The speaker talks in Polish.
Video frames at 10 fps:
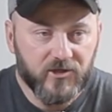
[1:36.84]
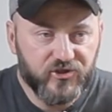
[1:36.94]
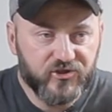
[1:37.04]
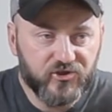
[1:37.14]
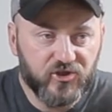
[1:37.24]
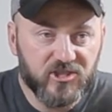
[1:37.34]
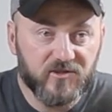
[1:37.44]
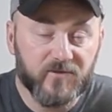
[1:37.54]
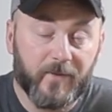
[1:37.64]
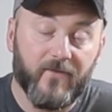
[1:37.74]
Czyli coś się
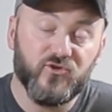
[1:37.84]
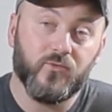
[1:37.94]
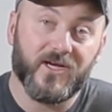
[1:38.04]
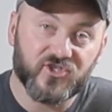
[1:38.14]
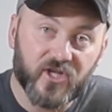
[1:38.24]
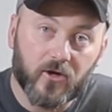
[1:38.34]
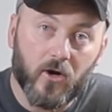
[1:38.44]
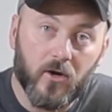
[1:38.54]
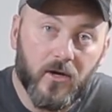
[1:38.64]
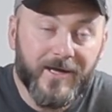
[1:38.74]
sprawdził
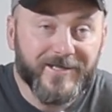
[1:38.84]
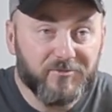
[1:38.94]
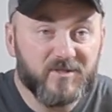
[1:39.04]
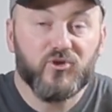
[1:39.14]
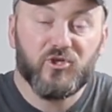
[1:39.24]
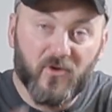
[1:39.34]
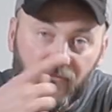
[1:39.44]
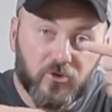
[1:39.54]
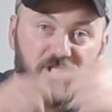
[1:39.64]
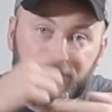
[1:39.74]
każdego, natomiast musimy
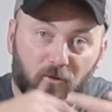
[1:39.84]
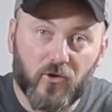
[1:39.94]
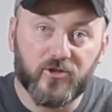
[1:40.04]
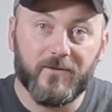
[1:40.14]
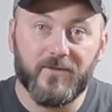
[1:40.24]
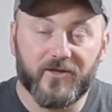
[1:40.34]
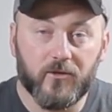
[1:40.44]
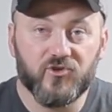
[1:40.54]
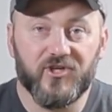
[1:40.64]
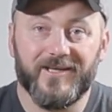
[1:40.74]
wrócić z powrotem,
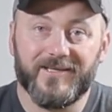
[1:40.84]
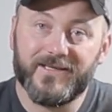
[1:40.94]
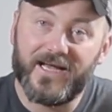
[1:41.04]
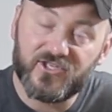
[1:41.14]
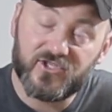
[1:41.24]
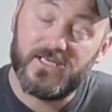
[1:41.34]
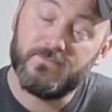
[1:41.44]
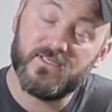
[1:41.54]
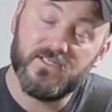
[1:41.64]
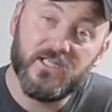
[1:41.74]
dlatego że każdy z
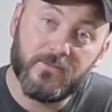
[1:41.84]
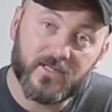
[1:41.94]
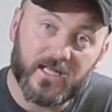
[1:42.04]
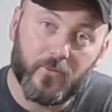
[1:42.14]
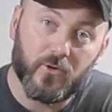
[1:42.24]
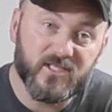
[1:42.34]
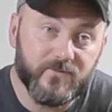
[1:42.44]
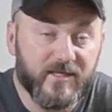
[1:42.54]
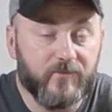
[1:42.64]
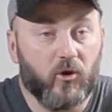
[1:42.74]
nas ma inny
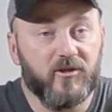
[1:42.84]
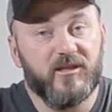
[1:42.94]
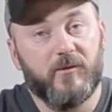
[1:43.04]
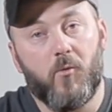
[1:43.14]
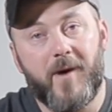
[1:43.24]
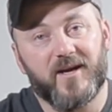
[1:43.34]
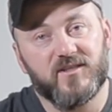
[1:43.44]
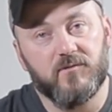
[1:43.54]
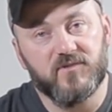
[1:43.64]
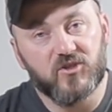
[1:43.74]
metabolizm i na przykład jednemu
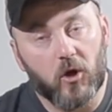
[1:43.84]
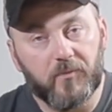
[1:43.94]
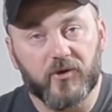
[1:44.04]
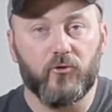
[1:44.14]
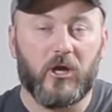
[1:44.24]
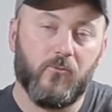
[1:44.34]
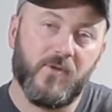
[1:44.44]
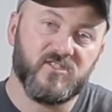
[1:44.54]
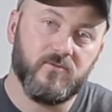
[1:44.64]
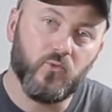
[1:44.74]
marzną stopy, drugiemu
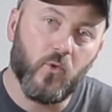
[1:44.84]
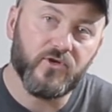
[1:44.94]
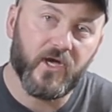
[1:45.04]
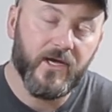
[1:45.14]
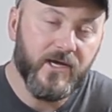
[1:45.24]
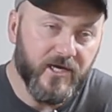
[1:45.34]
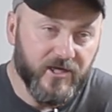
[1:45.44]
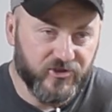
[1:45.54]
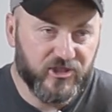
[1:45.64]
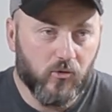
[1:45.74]
marzną dłonie,
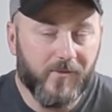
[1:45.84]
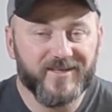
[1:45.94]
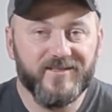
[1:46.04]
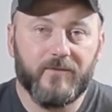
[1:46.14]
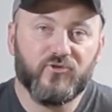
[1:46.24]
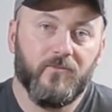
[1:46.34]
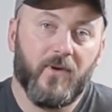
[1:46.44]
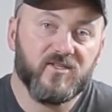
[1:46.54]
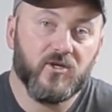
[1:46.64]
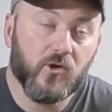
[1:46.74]
trzeciemu marznie na przykład
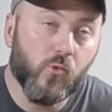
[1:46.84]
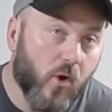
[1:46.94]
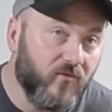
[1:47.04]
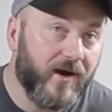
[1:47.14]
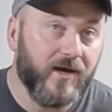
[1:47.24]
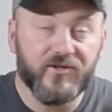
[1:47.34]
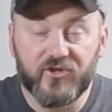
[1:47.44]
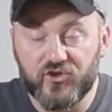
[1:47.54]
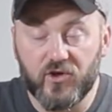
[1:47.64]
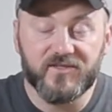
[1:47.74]
bardziej głowa i
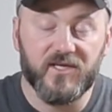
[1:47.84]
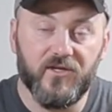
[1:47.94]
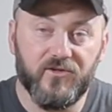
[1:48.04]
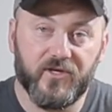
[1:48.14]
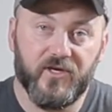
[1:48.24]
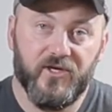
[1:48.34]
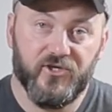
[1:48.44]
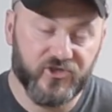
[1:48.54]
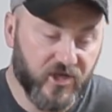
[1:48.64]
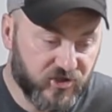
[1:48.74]
tysiące innych
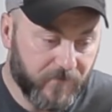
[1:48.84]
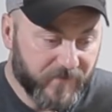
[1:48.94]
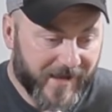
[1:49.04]
rzeczy.